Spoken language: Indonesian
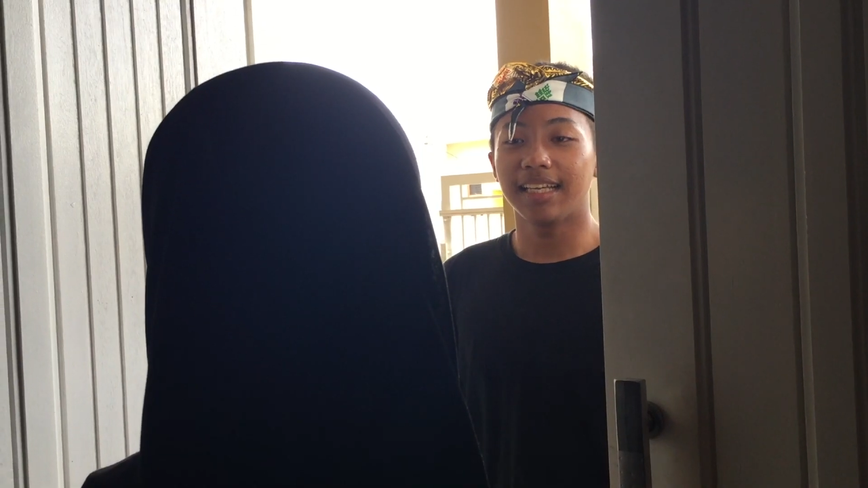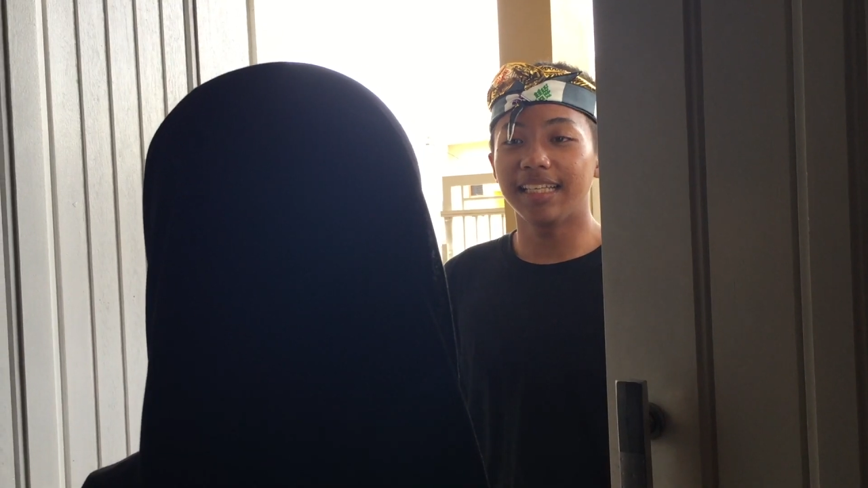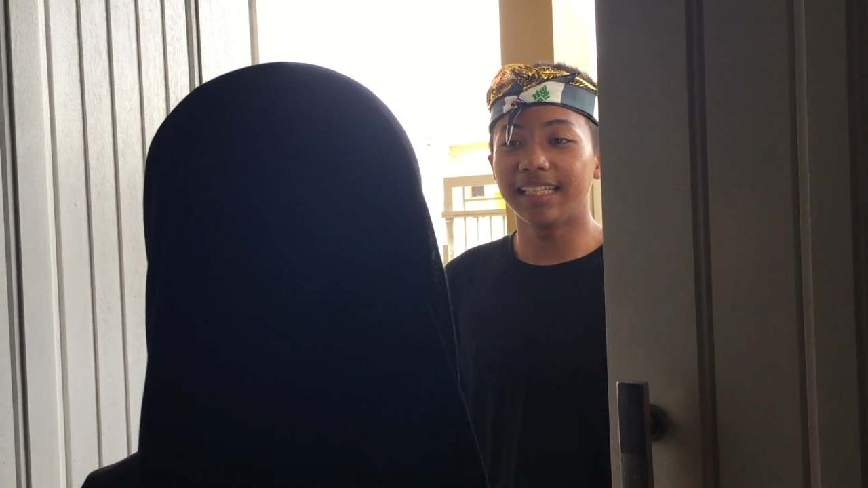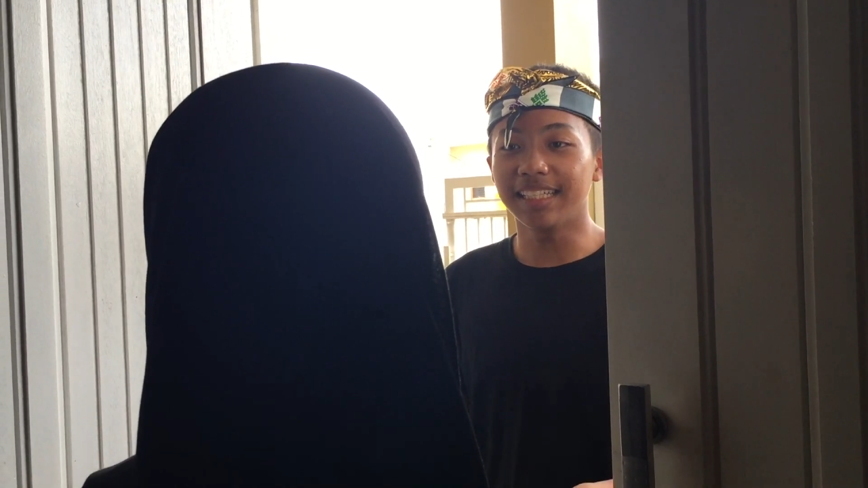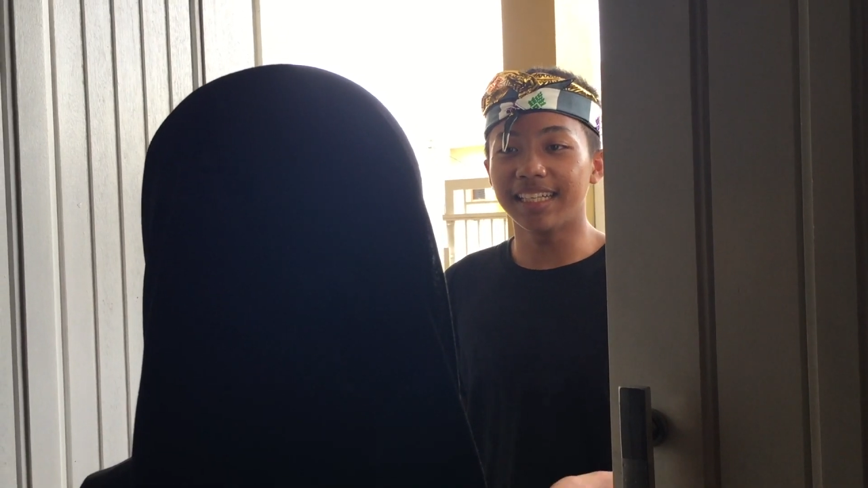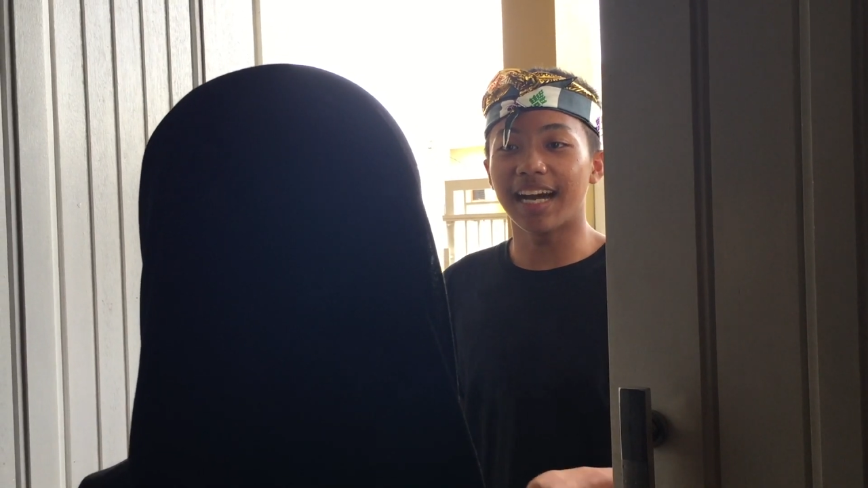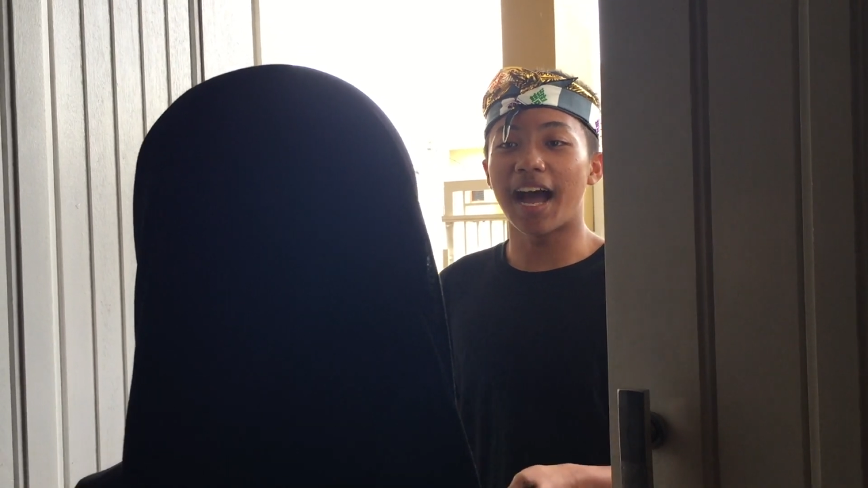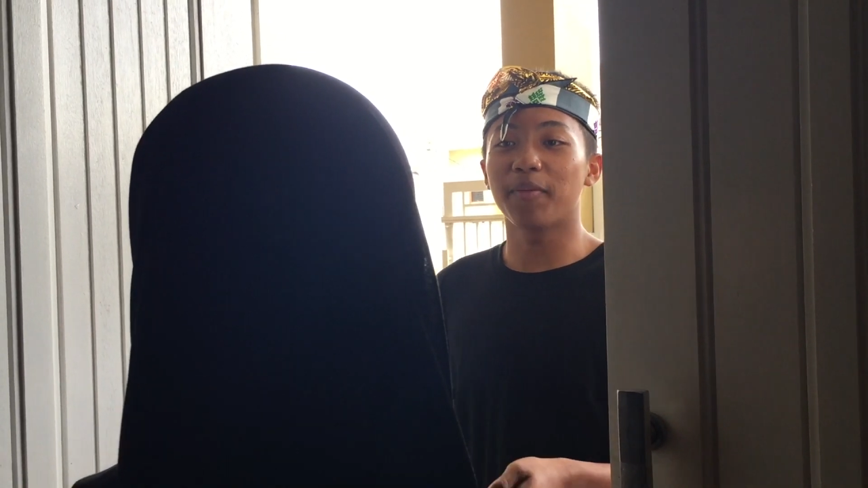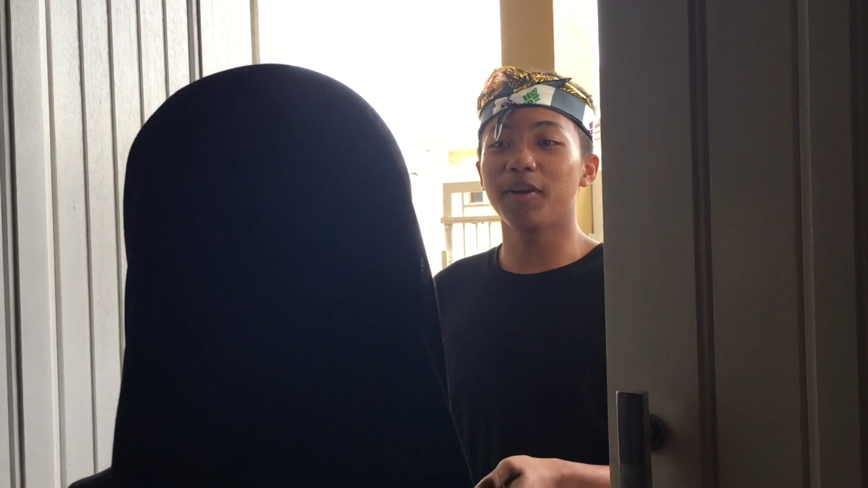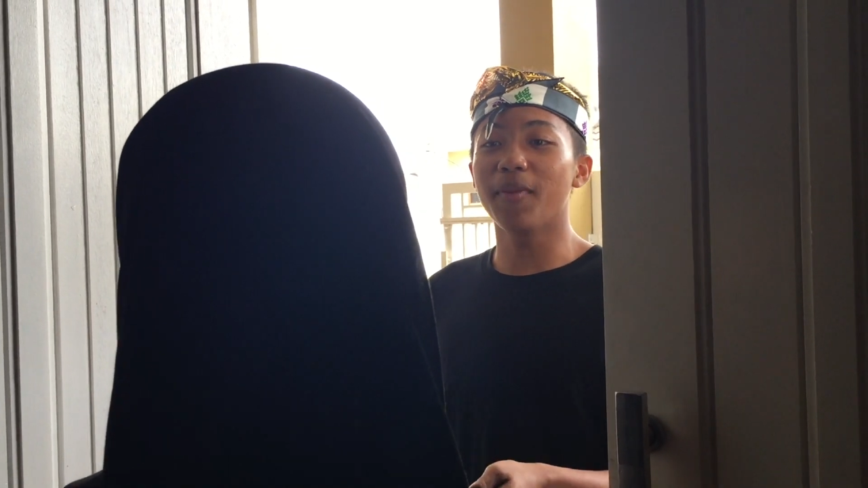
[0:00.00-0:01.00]
Iya,
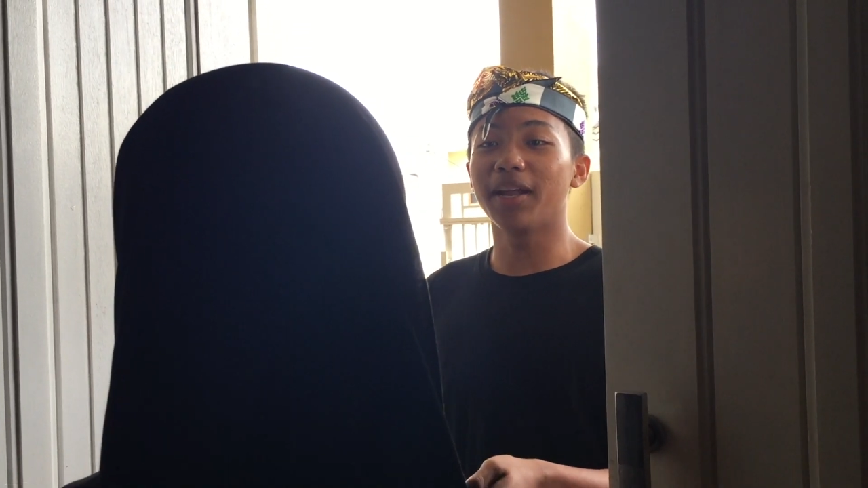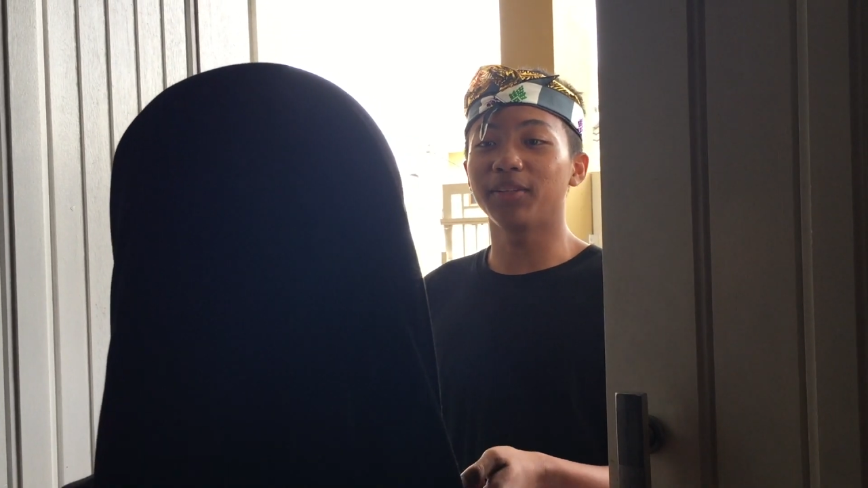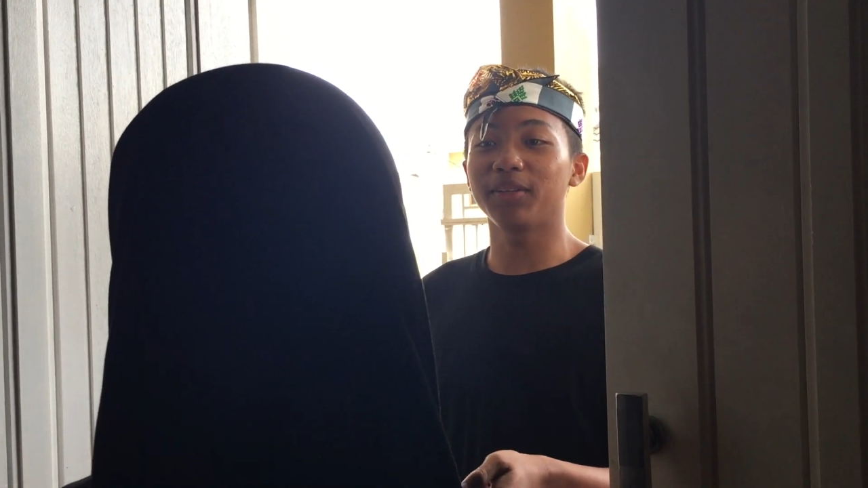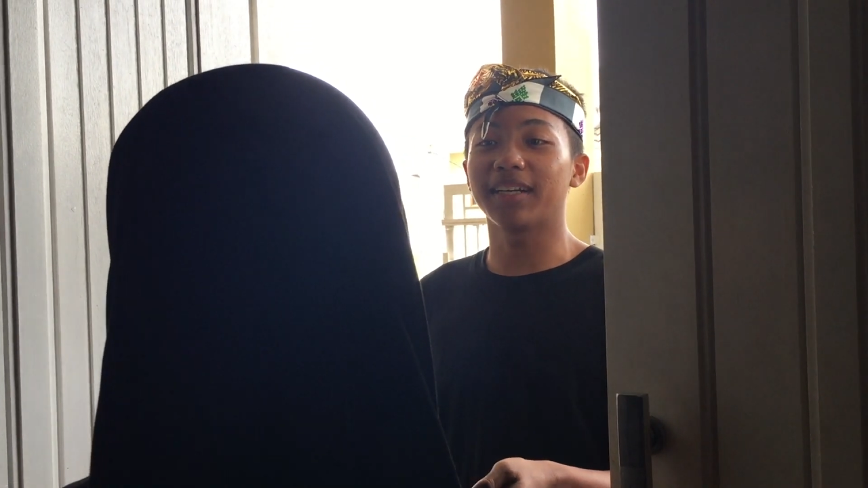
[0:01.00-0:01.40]
Abdi bantun